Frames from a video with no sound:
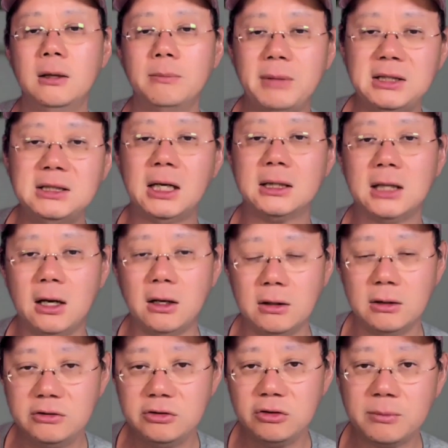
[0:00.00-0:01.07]
没想
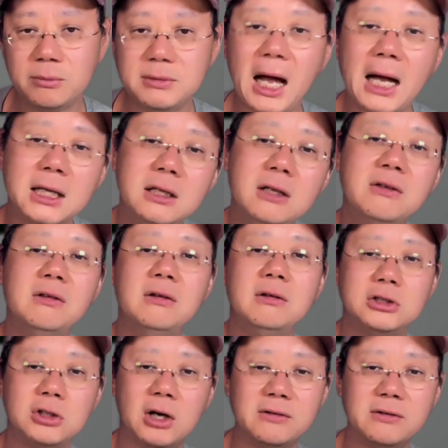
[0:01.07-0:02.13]
到就这么大一次
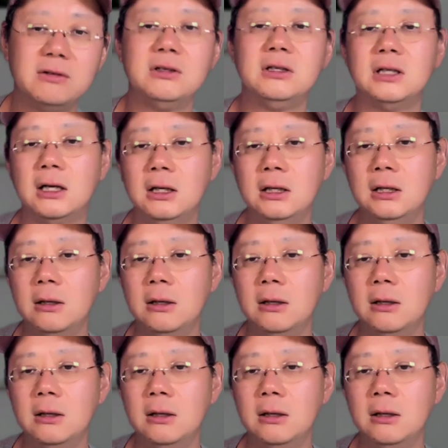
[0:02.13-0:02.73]
就让自己呢